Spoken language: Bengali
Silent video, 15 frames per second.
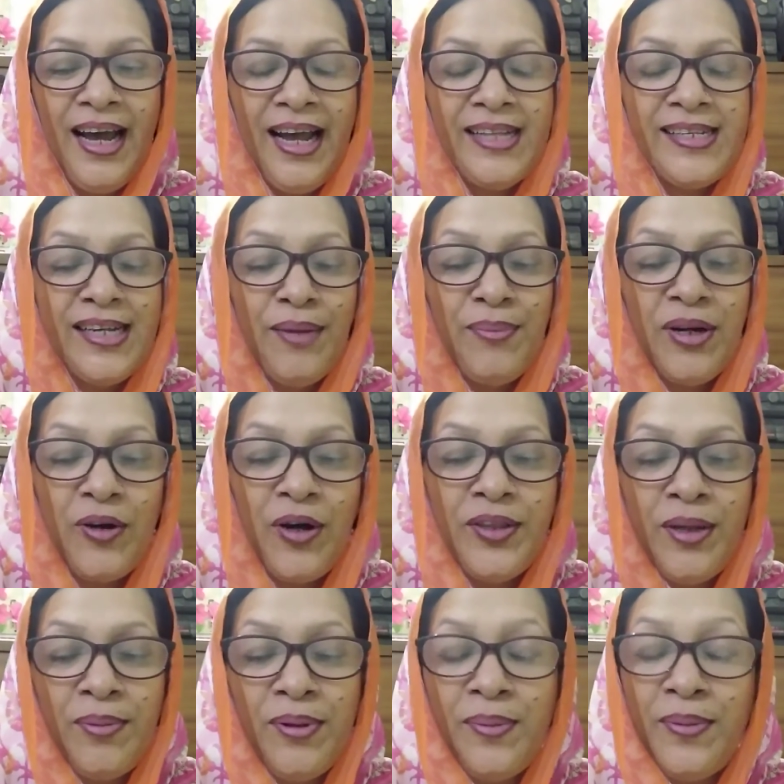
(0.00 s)
আজকে আমরা
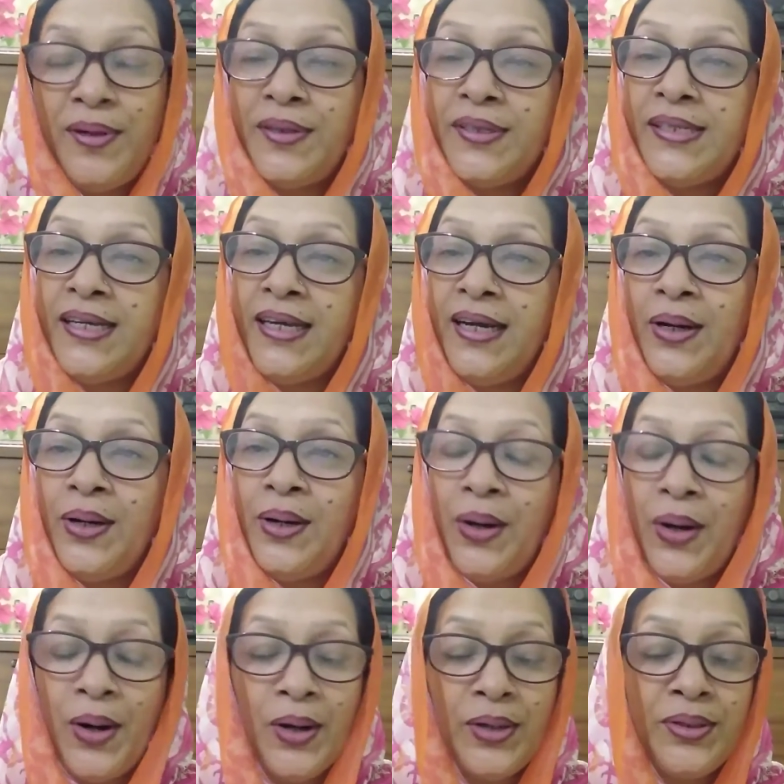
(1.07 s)
কথা বলবো হচ্ছে
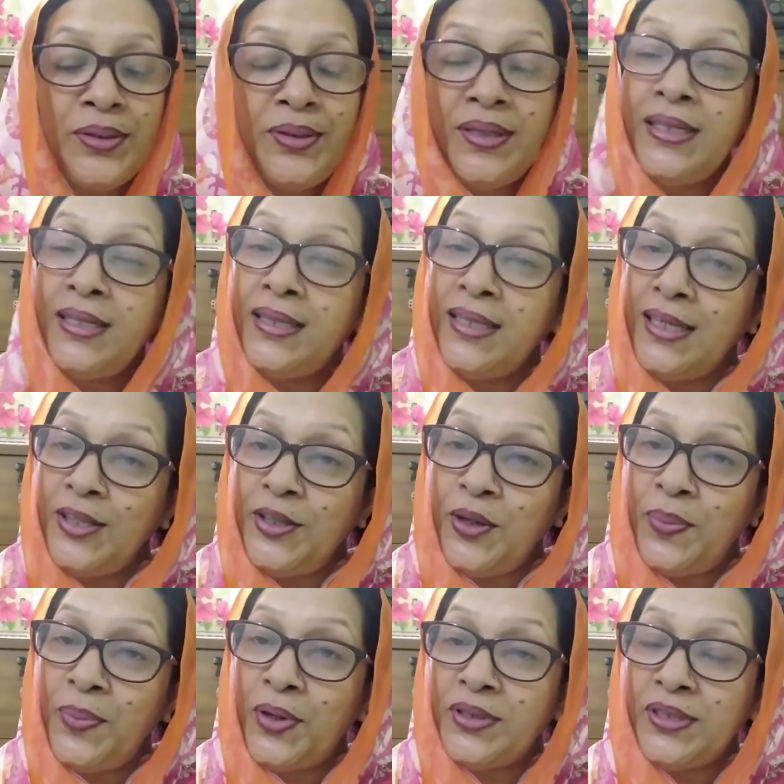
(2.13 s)
অর্থনীতি দ্বিতীয়
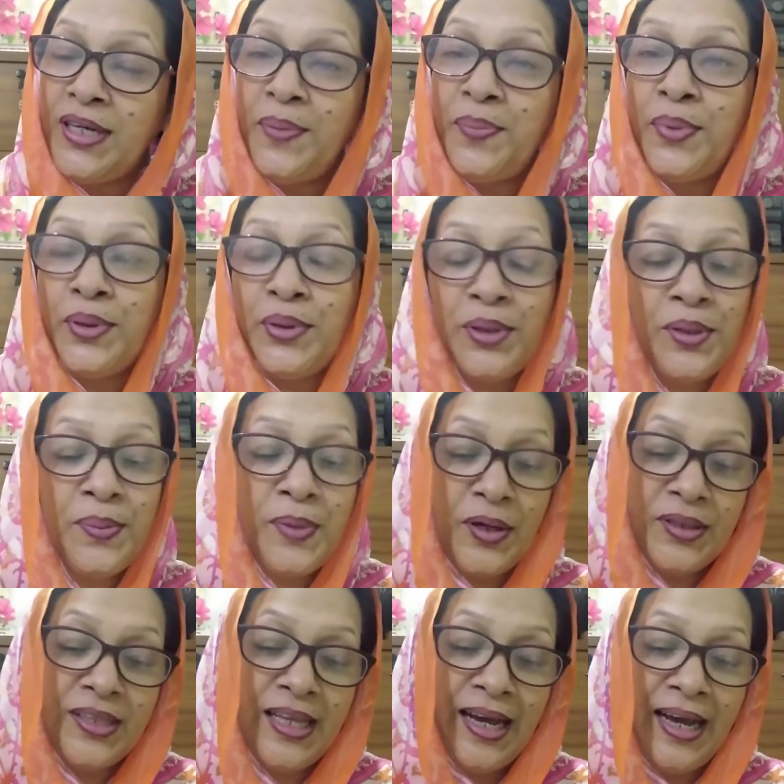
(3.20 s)
পত্রের প্রথম
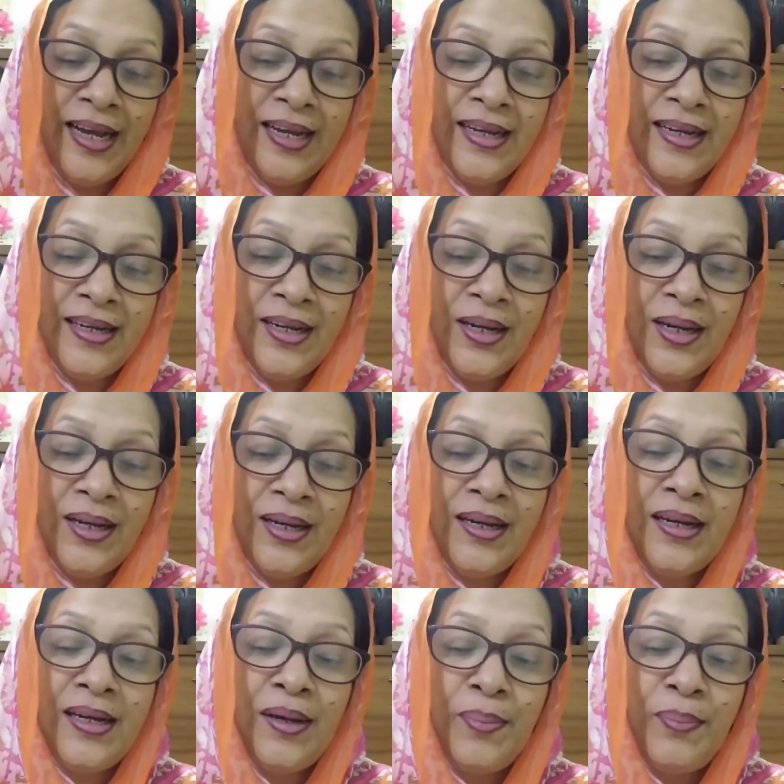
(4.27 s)
অধ্যায়
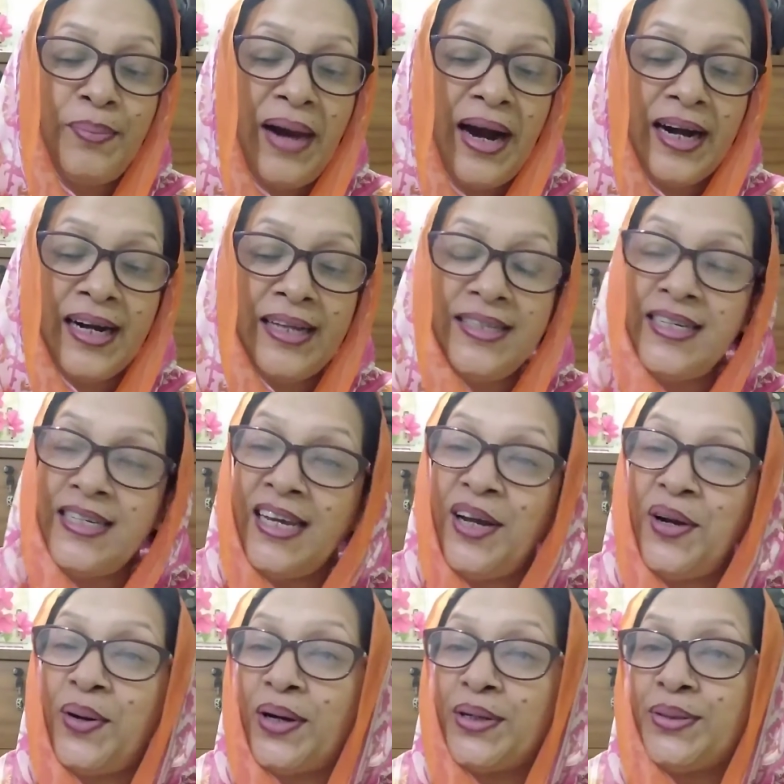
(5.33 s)

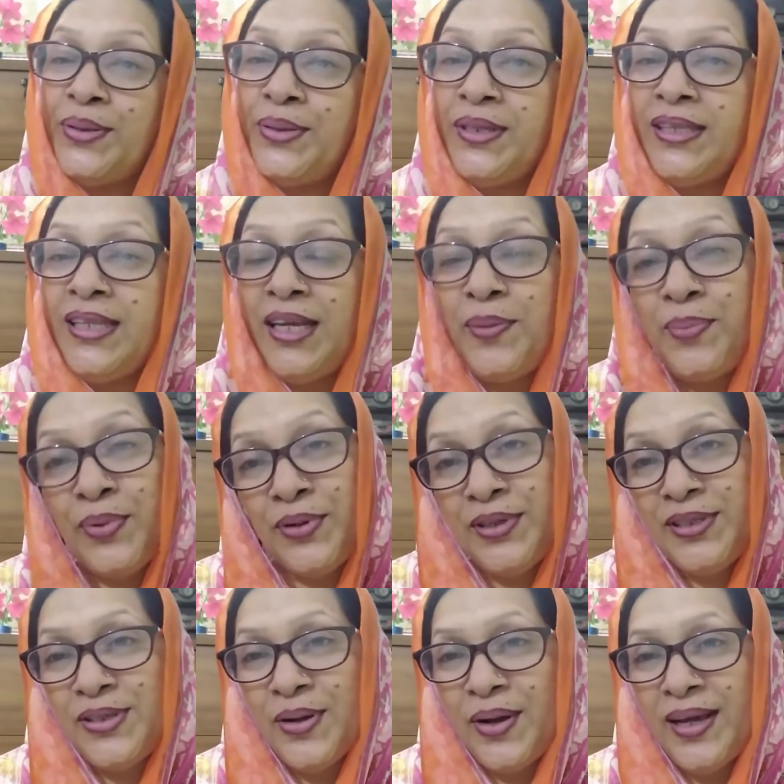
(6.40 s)
বাংলাদেশের অর্থনীতির
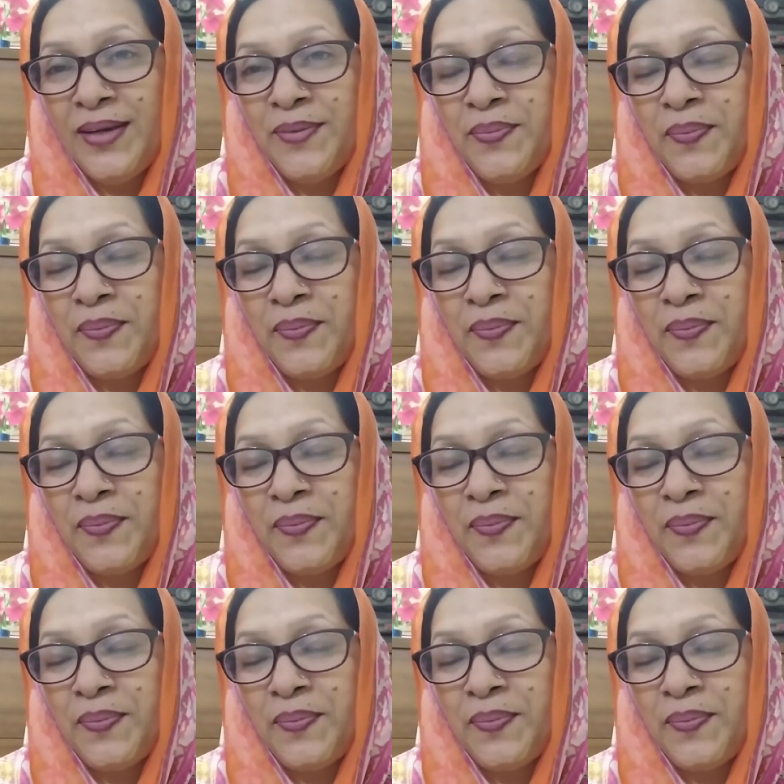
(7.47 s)
পরিচয়